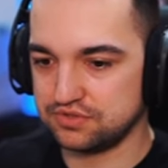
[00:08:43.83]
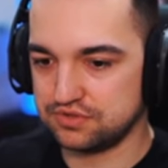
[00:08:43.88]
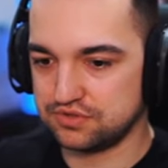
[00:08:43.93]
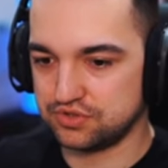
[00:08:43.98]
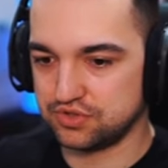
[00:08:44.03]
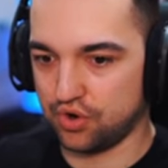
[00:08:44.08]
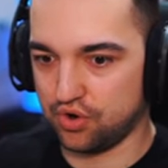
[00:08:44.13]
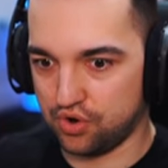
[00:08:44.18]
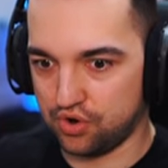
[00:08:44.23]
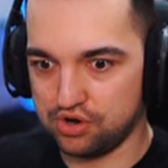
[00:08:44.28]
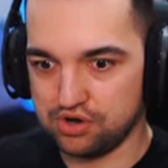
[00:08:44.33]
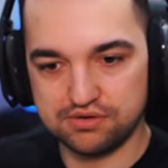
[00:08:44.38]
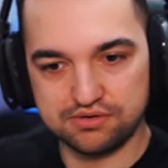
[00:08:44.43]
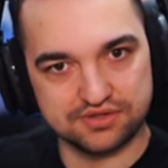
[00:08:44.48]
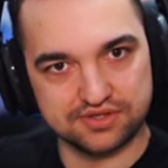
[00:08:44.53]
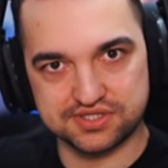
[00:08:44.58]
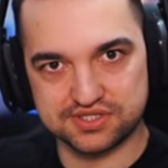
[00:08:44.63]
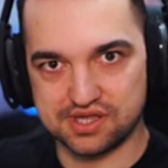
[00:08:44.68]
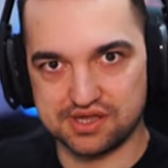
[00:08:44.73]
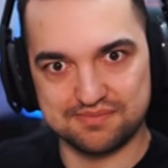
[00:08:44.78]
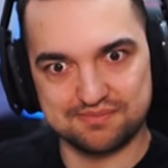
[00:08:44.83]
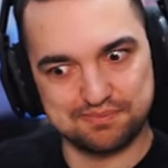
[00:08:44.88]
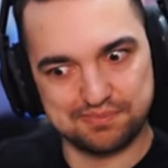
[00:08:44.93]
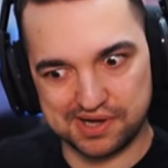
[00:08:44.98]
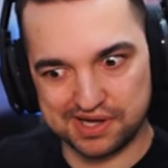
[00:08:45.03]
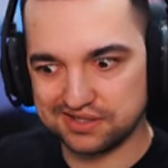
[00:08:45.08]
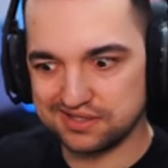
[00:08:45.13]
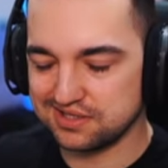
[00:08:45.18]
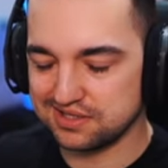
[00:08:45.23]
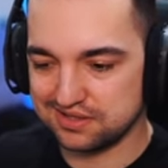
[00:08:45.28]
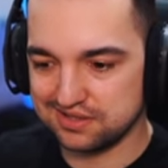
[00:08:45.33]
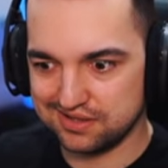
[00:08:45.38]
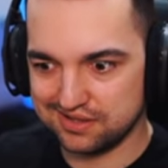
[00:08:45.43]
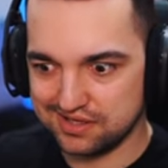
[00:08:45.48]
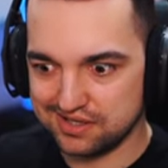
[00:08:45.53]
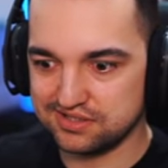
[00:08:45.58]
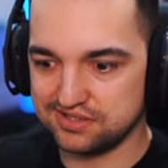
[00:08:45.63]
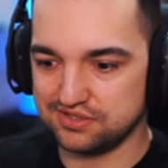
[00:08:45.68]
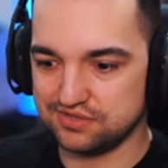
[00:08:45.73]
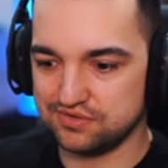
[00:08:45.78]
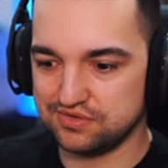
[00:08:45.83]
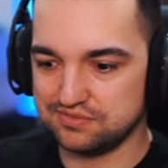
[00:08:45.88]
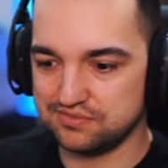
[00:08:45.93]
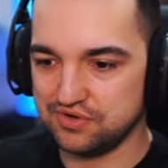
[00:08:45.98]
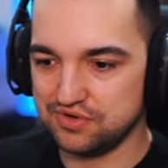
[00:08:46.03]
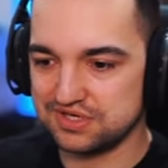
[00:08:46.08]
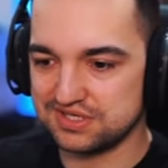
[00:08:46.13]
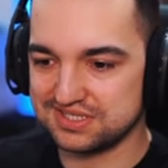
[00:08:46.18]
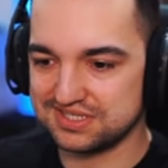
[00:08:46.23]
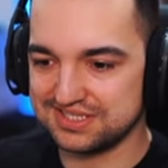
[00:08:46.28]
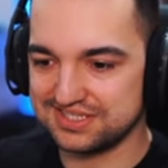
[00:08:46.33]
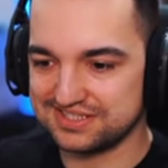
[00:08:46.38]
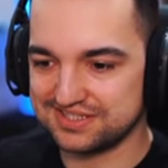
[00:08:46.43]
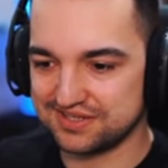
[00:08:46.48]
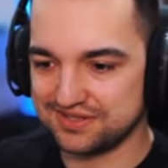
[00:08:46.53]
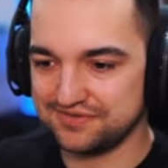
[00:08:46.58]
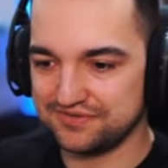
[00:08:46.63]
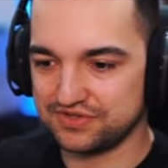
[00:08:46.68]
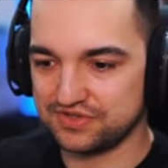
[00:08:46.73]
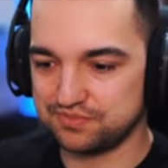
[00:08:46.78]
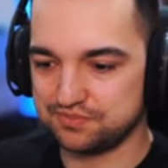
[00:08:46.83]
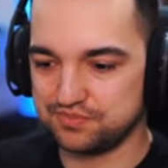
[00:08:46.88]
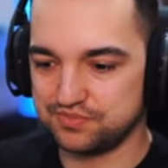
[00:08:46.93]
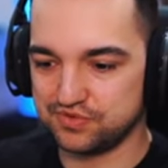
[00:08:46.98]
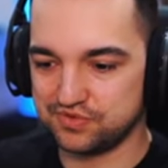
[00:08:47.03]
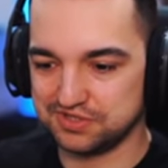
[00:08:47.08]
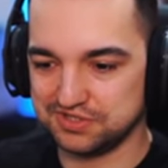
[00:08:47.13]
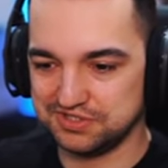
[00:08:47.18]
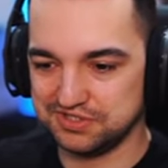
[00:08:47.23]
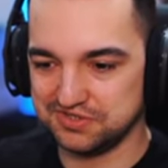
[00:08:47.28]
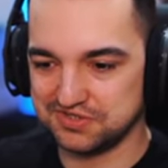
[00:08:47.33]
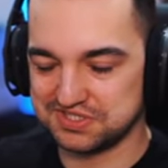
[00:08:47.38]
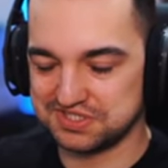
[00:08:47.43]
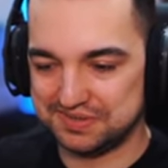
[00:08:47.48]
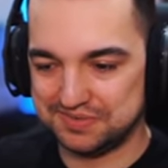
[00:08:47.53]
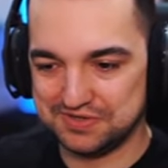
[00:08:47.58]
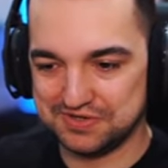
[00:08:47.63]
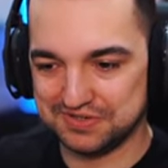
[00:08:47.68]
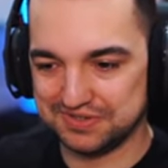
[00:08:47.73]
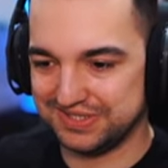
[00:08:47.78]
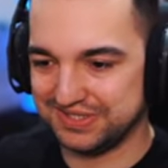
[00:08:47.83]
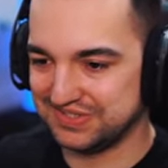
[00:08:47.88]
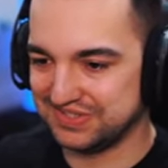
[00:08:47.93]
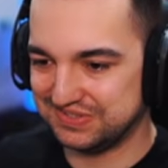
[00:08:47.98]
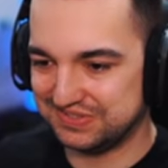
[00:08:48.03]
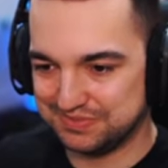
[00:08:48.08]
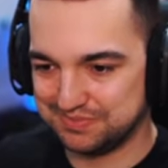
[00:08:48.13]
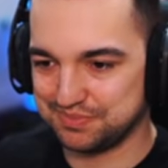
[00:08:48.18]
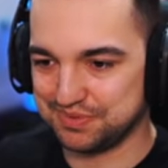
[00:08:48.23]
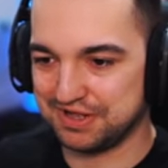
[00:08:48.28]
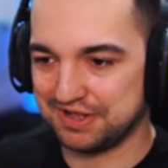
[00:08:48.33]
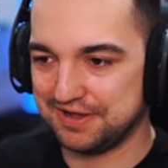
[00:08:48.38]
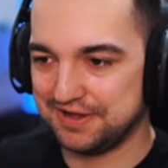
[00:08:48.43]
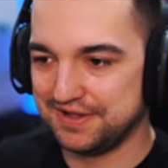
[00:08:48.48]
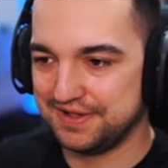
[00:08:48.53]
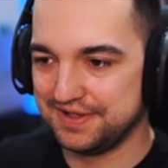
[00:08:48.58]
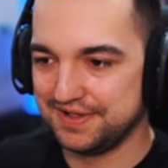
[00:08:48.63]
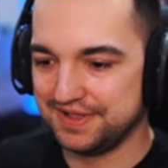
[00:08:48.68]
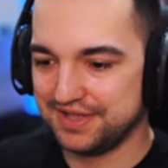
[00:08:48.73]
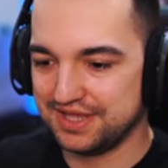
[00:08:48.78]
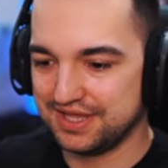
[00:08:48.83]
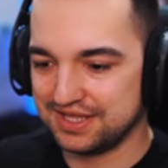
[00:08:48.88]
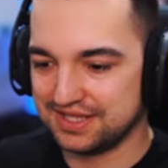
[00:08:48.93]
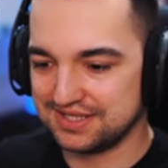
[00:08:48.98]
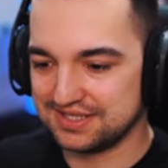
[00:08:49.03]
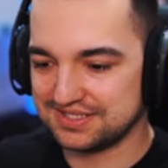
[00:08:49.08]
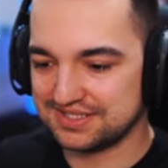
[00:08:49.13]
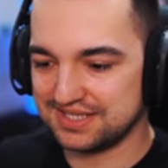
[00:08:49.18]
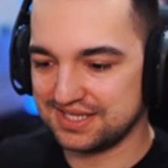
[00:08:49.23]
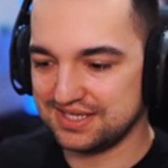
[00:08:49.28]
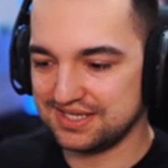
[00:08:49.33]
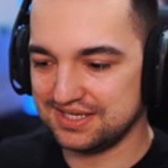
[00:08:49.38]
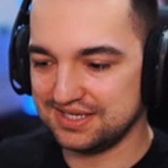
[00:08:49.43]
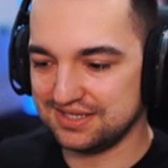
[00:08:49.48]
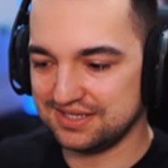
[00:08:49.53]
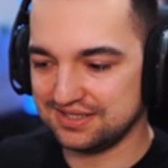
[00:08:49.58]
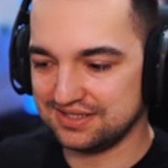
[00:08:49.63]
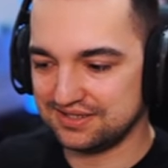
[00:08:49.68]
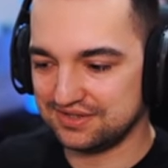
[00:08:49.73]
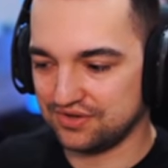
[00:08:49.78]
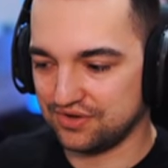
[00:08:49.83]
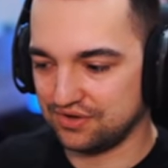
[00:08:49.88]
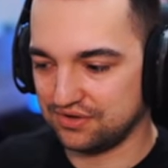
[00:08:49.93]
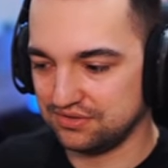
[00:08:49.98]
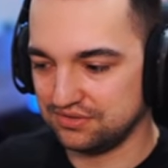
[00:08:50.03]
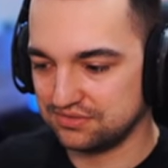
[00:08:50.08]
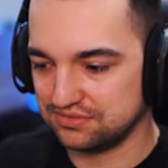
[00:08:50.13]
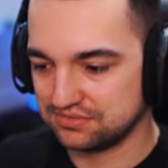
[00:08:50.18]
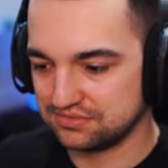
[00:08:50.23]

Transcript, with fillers: to, dostałem panel LED, który mogę zainstalować do każdego samochodu, to jest super. Dostaję to,